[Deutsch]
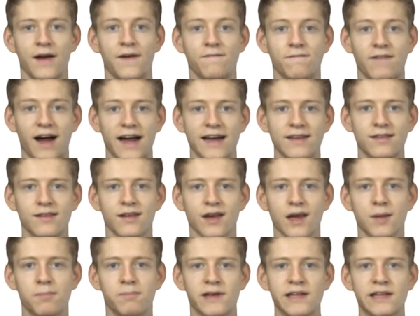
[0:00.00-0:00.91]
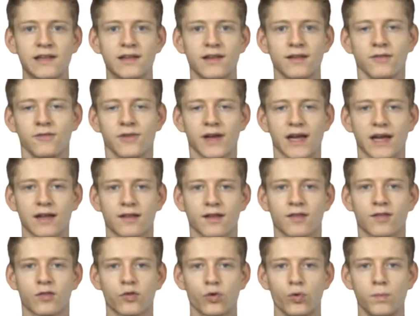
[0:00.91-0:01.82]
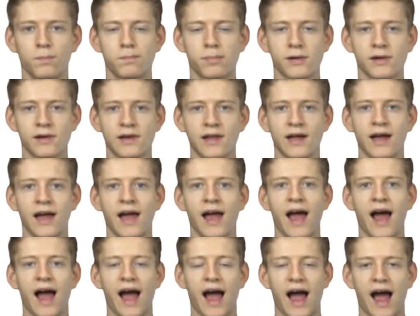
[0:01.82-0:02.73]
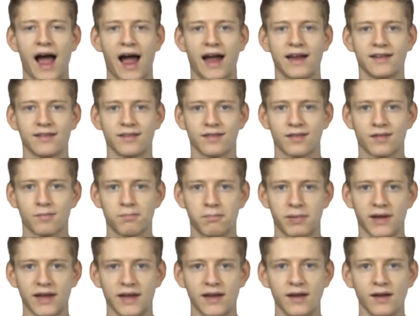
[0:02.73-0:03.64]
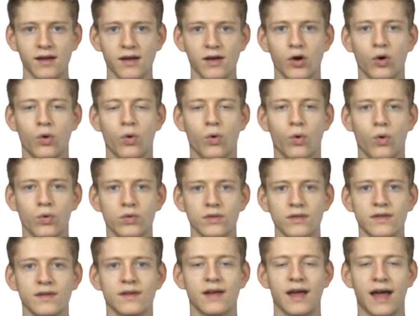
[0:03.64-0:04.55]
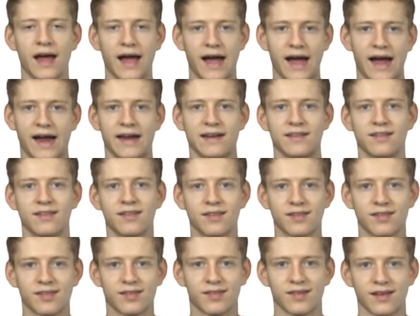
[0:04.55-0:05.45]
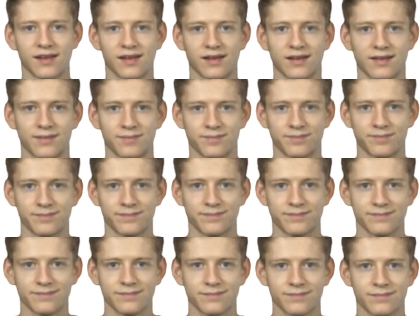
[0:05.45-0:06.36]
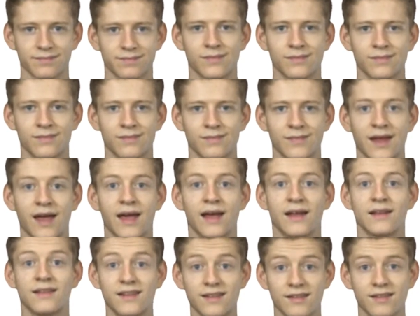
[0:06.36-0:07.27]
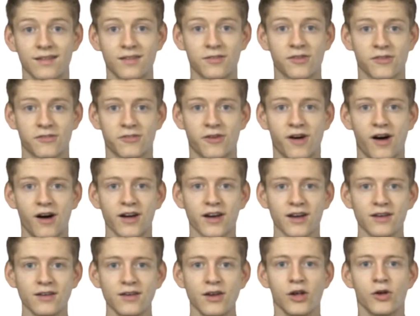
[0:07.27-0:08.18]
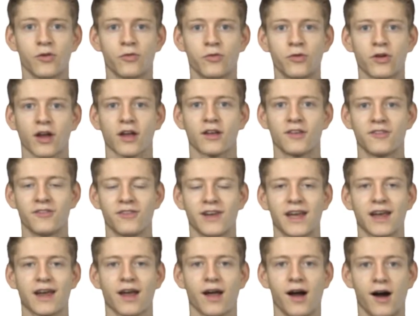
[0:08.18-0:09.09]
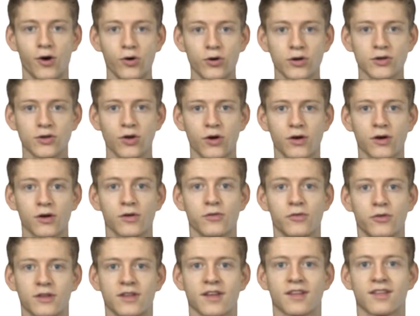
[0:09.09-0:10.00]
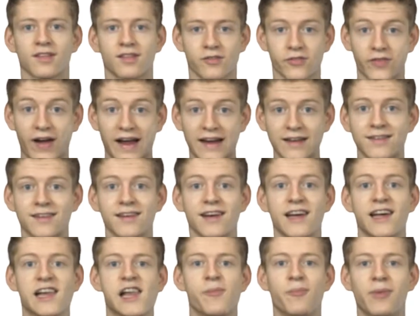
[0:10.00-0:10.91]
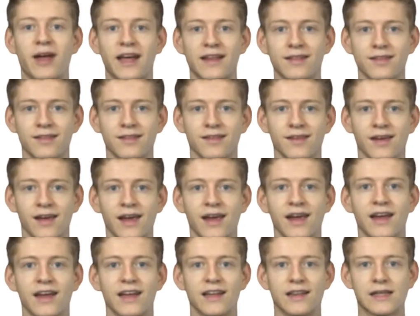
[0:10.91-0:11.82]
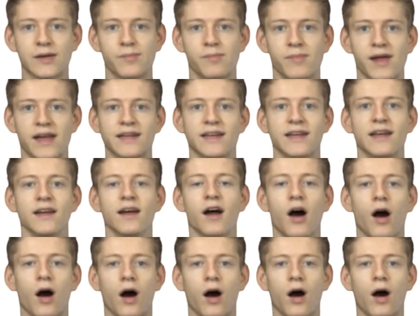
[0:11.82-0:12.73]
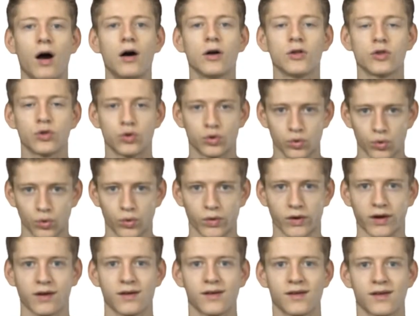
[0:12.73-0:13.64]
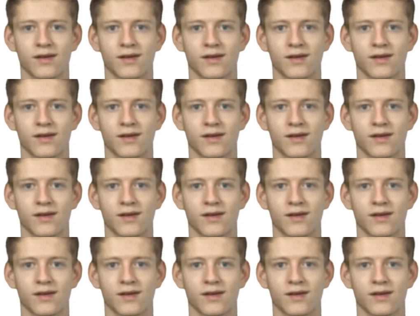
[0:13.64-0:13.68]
Weiter bilden wir das Tupel 1b und 1c. Dieses Verfahren führen wir auch noch für das zweite Element in der Menge a durch.